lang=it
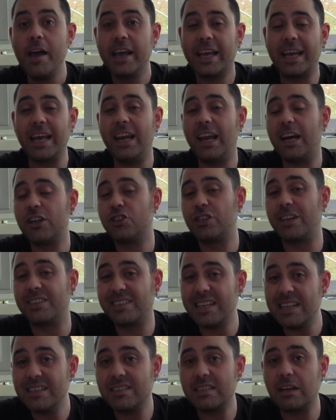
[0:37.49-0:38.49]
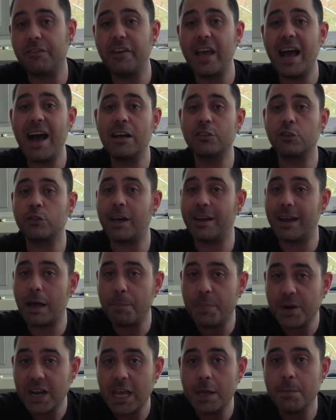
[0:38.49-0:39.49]
che lascia senza fiato dalla
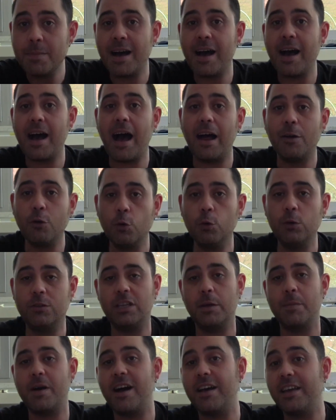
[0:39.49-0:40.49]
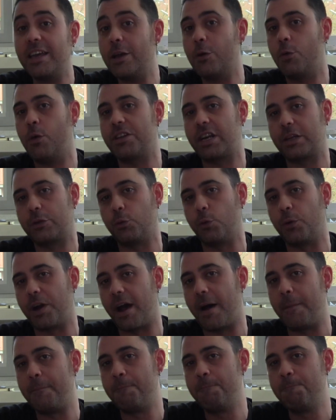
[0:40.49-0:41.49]
prima all'ultima
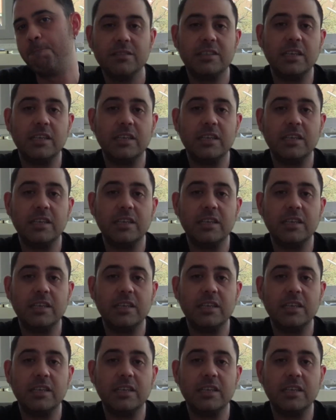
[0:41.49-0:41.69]
inquadratura.